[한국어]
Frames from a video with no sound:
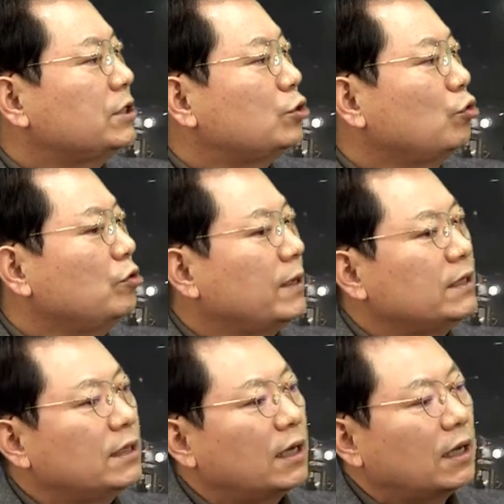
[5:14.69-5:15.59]

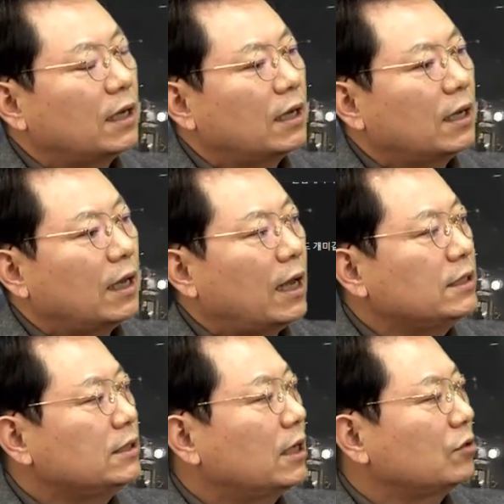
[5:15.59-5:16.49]
신호위반이다
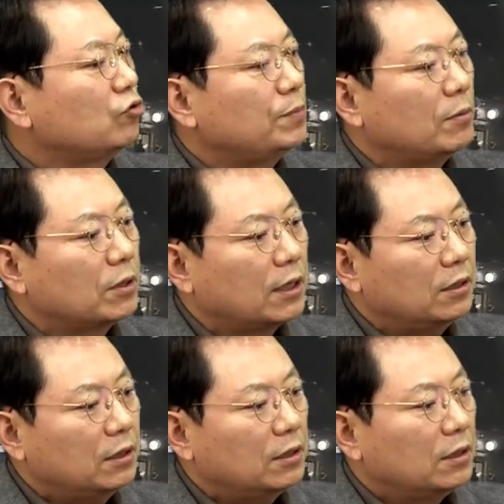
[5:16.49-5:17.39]
아니다
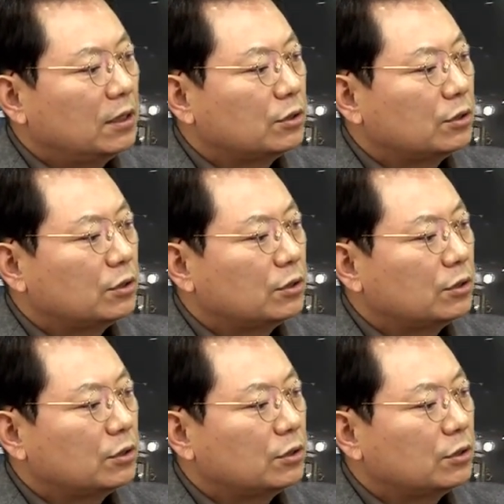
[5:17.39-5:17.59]
투표해볼까요?